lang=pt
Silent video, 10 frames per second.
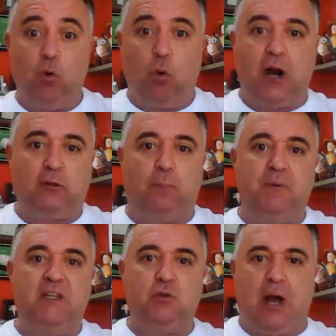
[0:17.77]
o quarto
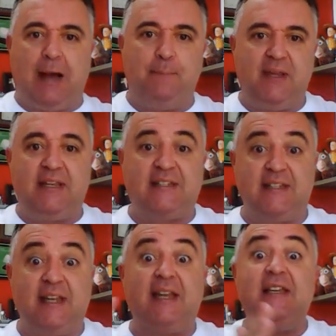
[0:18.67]
piso, A, B,
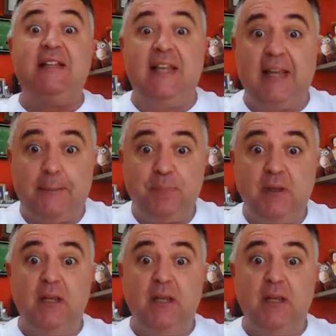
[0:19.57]
C e D,